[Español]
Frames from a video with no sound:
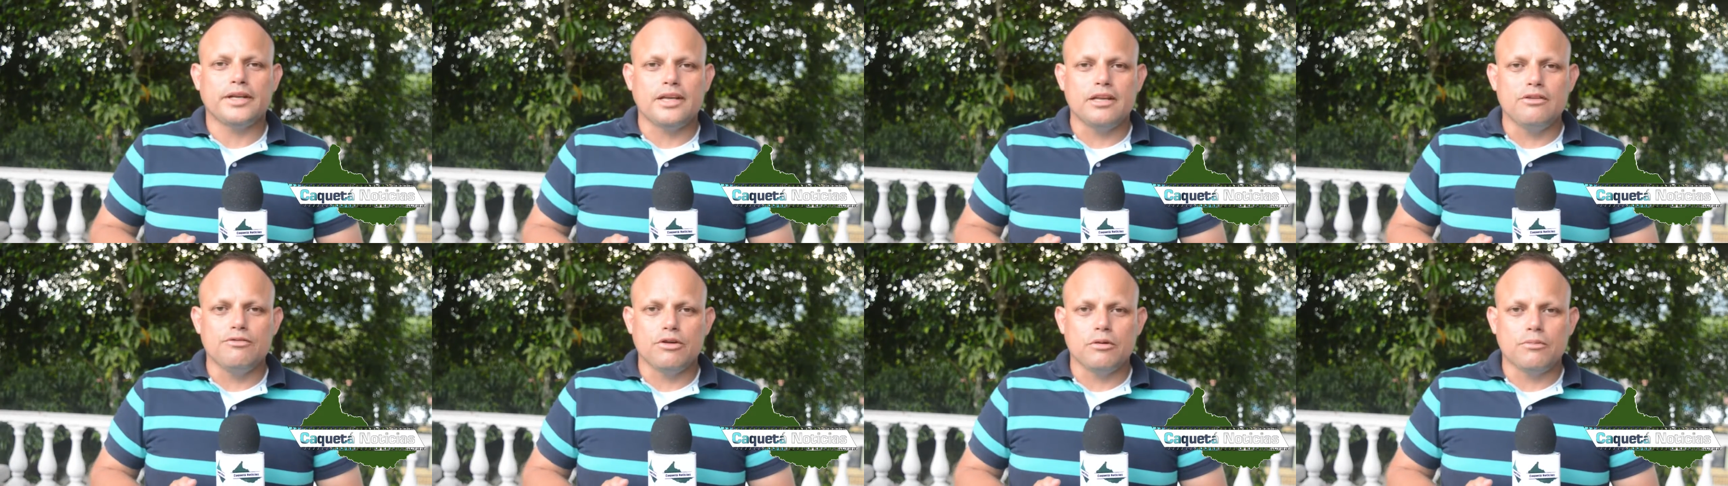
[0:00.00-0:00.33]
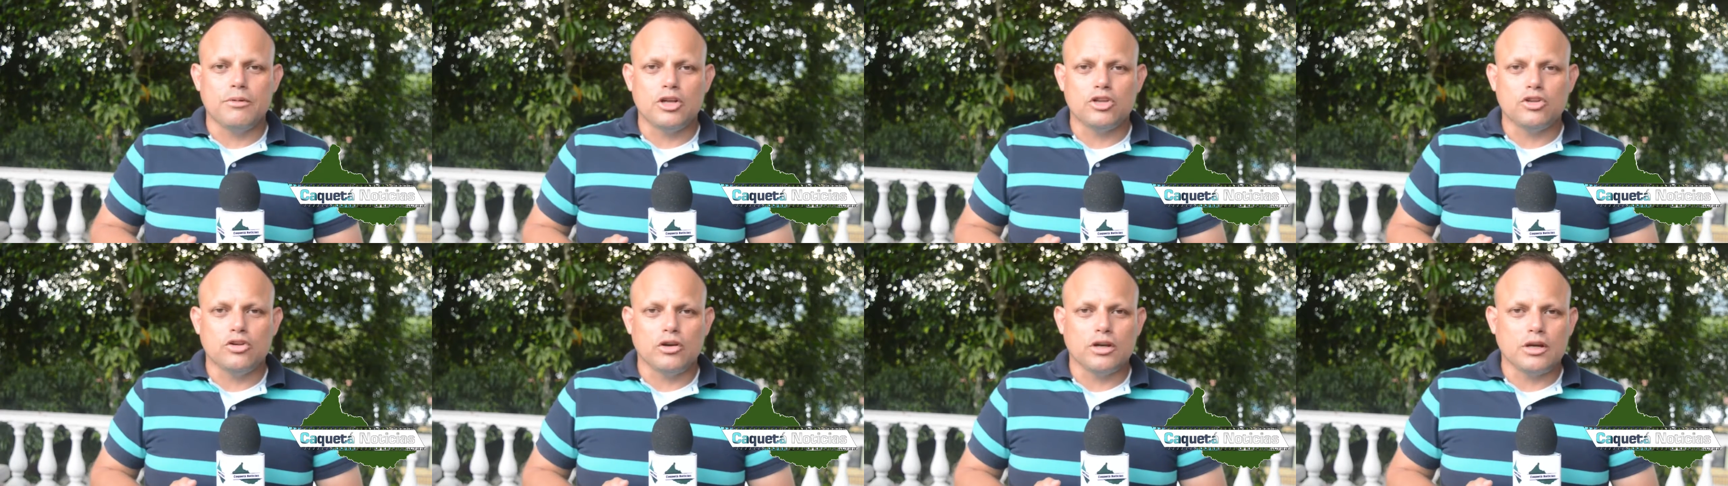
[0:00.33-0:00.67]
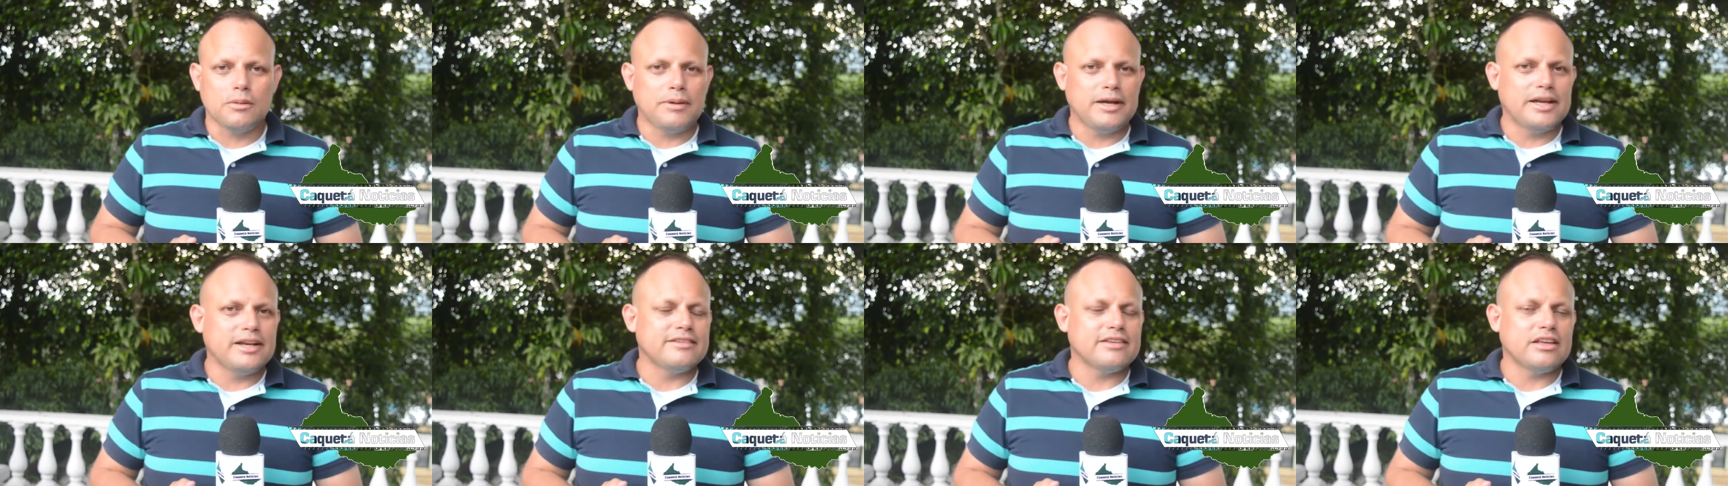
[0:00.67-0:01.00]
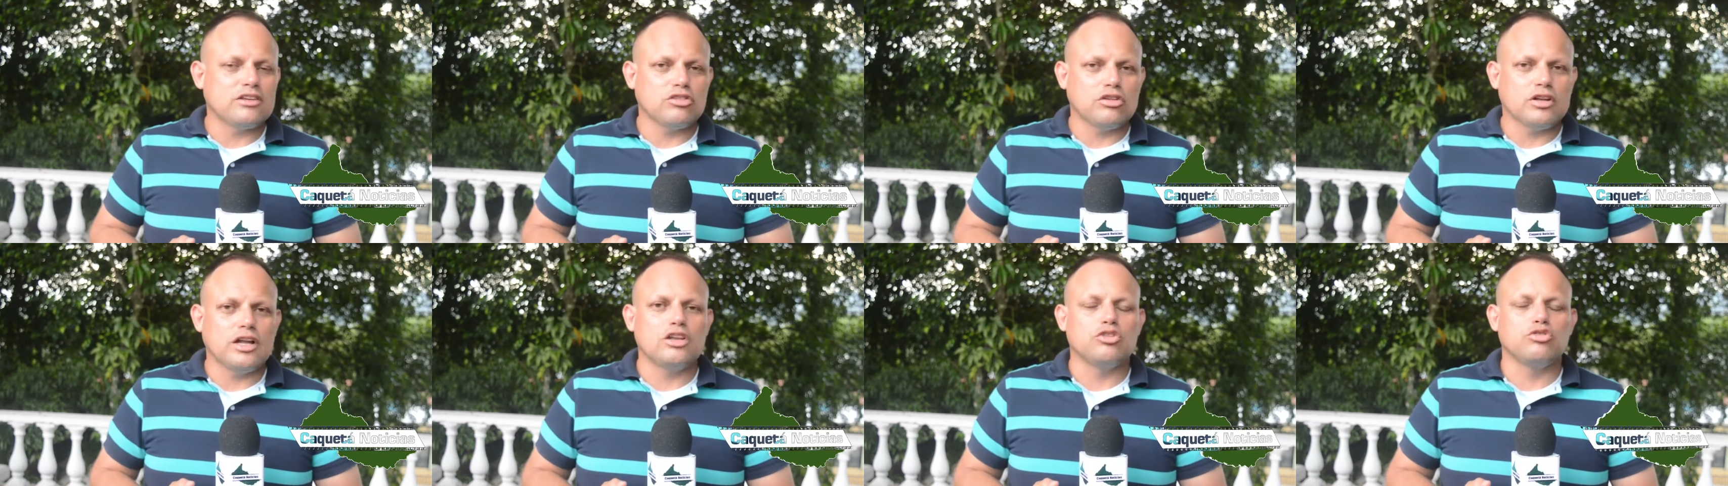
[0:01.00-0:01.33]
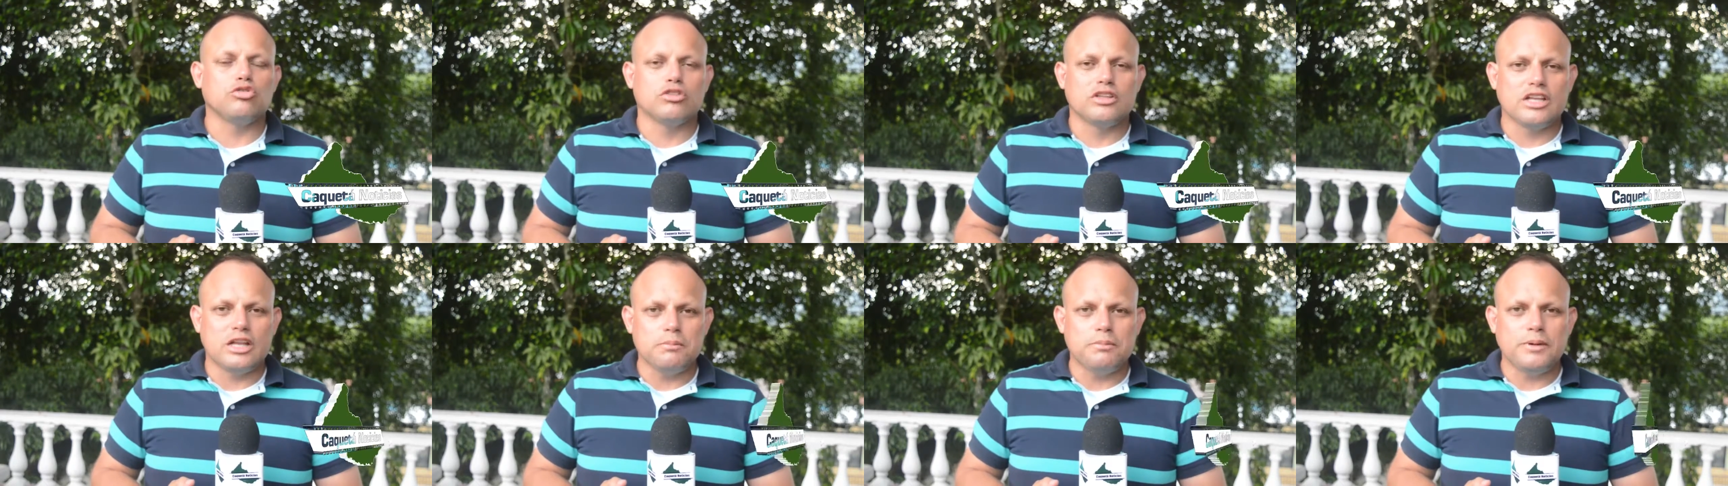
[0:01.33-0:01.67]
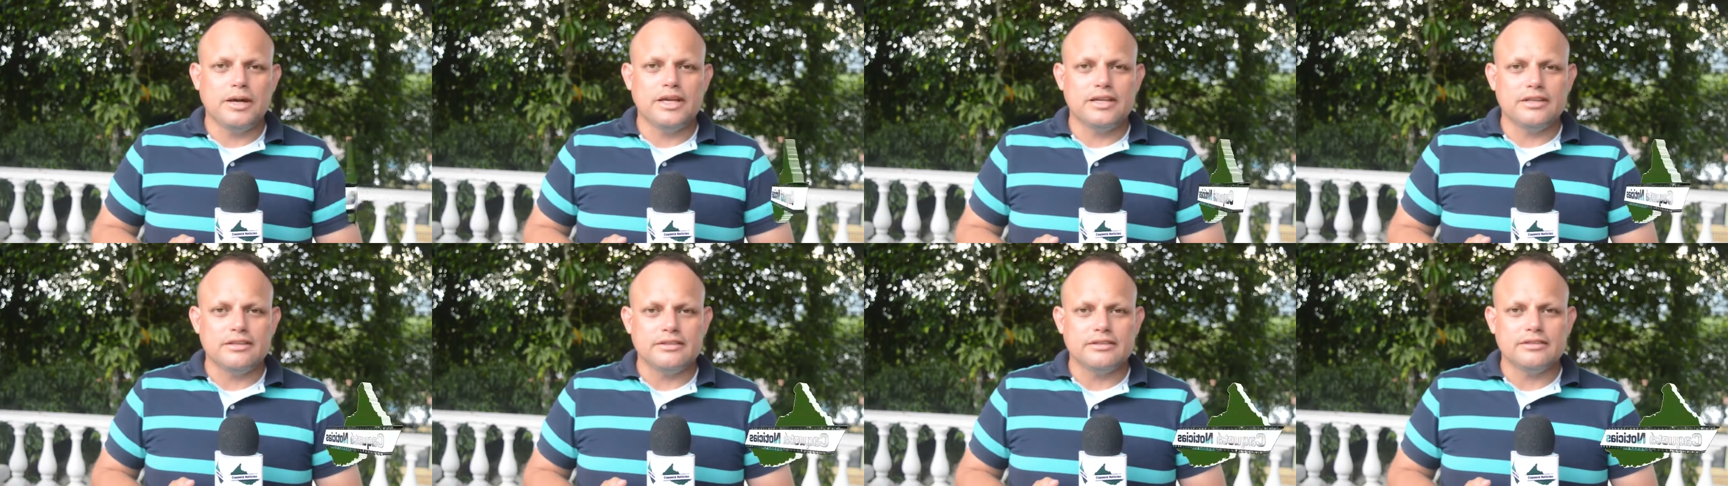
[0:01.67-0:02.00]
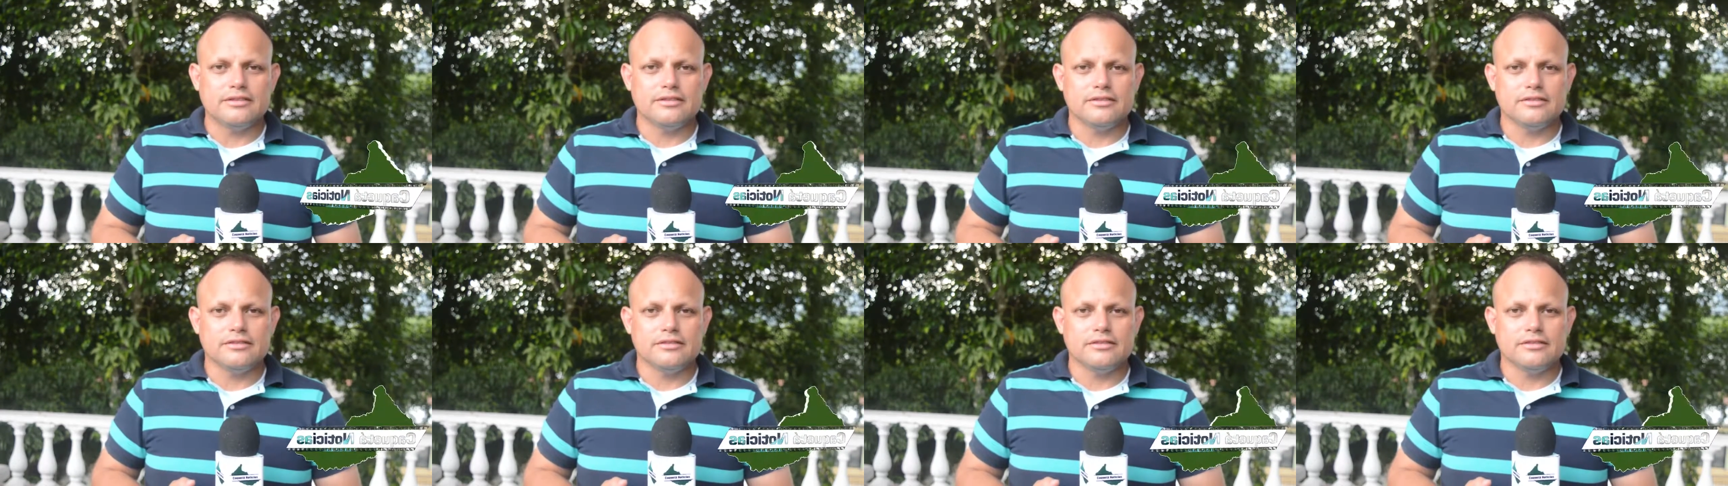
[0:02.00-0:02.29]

que informar todo lo que pasa en esta zona del sur del país.